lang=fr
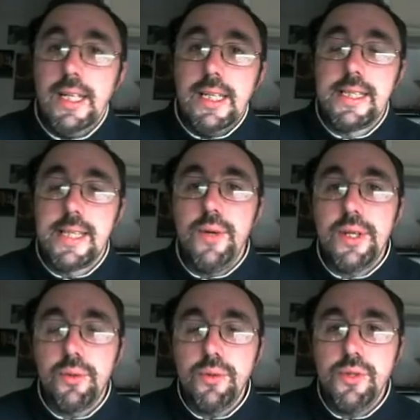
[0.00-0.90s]
Salut à
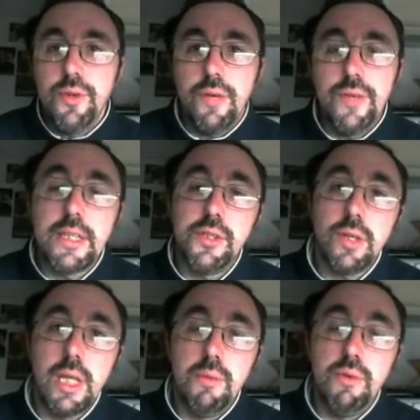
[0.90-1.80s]
tous, une réflexion
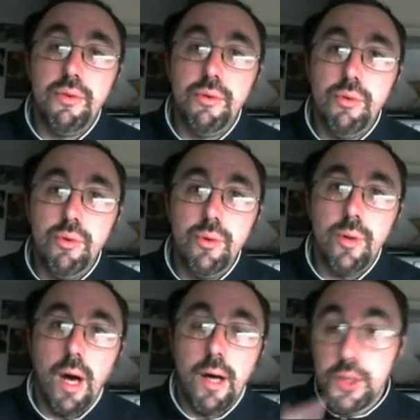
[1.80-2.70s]
qui m'est venue
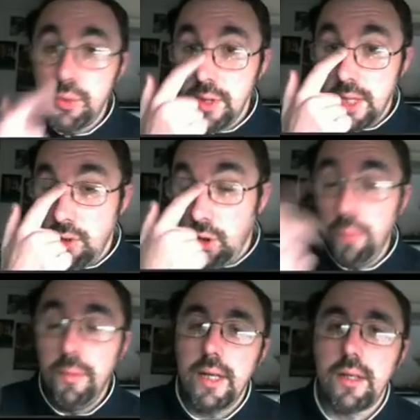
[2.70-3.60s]
à, suite à nos
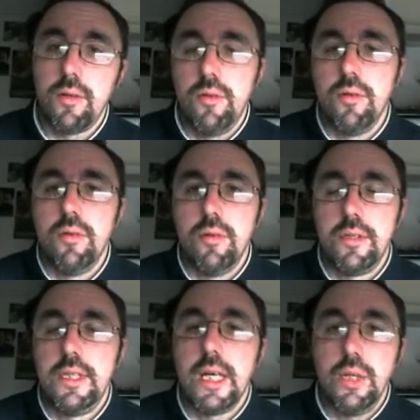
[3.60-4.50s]
remarques de
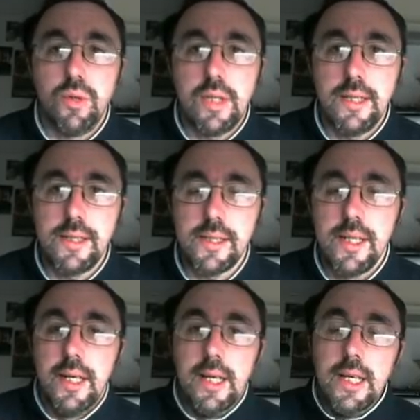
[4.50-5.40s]
Thierry Nutens
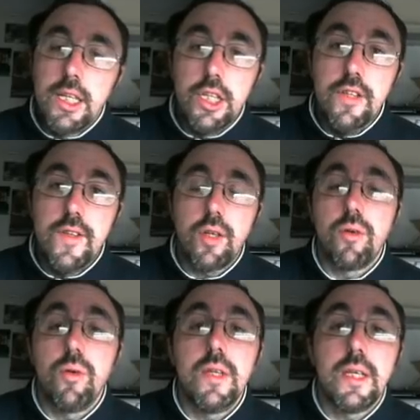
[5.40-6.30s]
qui disait que
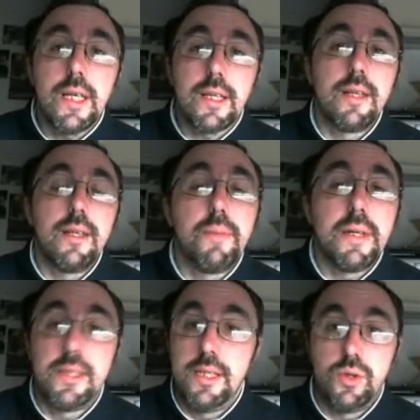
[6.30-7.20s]
Qt4 était déprécié.